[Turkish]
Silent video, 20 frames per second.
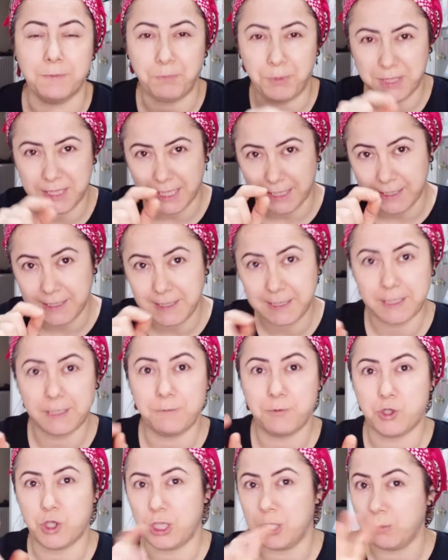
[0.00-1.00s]
Bir tane yarım
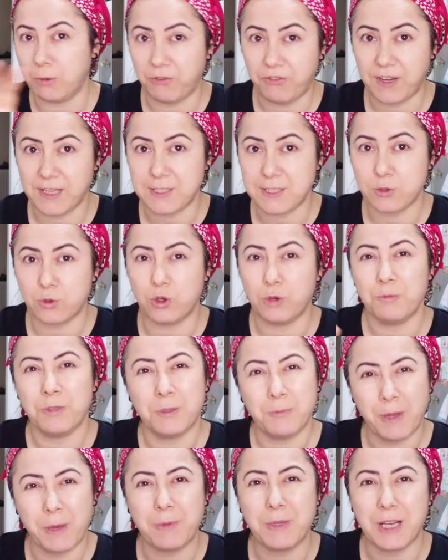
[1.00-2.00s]
soğan ama fazla koymadım.
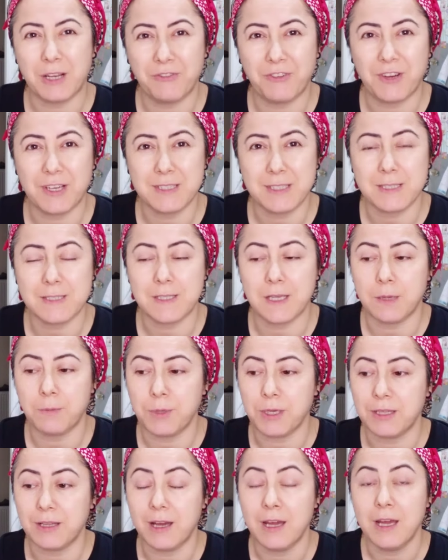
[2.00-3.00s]
Benimkiler fazla
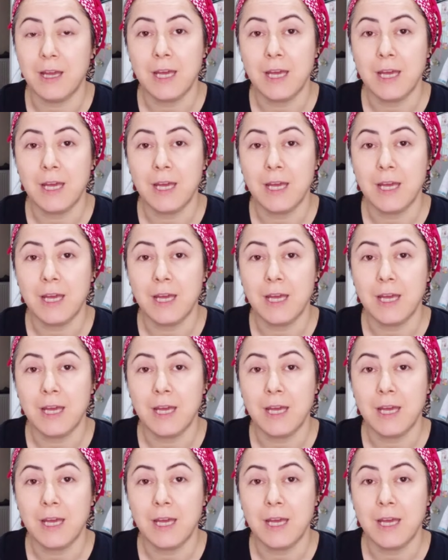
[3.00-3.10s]
sevmiyorlar.